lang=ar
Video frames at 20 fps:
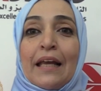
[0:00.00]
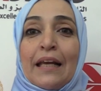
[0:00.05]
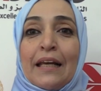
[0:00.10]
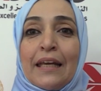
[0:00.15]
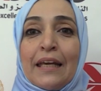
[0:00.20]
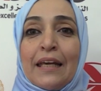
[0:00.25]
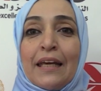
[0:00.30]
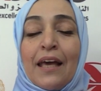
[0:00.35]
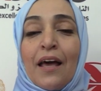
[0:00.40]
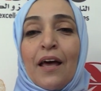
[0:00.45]

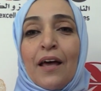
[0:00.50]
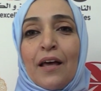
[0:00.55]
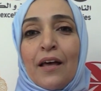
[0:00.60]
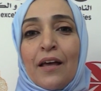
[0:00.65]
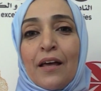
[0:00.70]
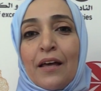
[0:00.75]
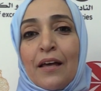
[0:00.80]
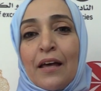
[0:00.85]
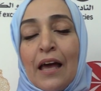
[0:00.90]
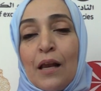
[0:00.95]

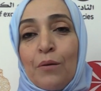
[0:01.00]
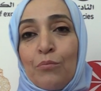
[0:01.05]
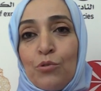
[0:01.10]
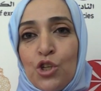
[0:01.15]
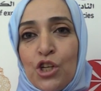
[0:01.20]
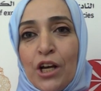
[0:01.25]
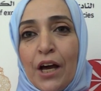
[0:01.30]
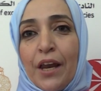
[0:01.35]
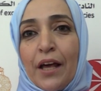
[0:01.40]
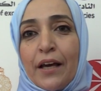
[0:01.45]

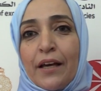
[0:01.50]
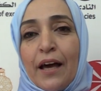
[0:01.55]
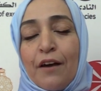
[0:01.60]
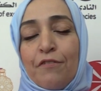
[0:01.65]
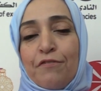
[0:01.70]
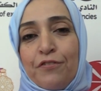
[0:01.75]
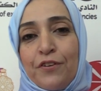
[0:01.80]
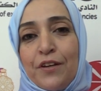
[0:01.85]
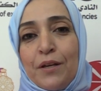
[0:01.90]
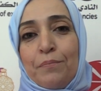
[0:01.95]

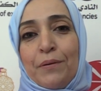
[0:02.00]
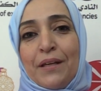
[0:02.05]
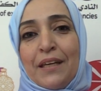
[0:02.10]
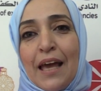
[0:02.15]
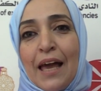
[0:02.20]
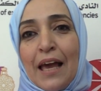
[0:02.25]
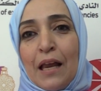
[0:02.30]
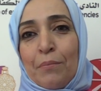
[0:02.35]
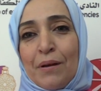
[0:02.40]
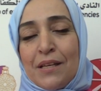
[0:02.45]
للمشاركة في
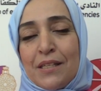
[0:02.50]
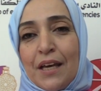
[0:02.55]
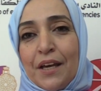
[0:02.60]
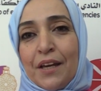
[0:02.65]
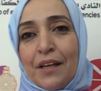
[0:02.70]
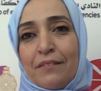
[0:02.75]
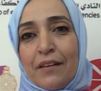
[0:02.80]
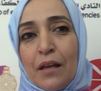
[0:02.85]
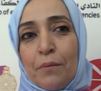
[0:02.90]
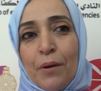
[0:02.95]
بناء
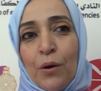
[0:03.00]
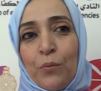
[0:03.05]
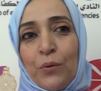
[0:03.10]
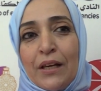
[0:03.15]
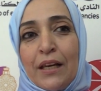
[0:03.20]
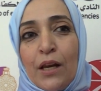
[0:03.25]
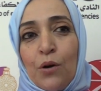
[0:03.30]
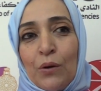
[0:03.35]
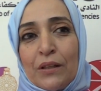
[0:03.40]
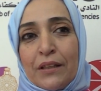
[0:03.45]
المسار
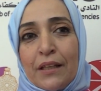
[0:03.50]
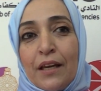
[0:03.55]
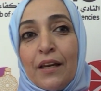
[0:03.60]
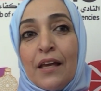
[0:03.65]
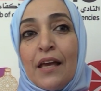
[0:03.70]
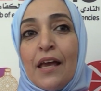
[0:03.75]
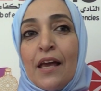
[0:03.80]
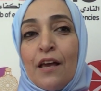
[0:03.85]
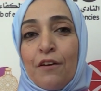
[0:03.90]
التنموي للوطن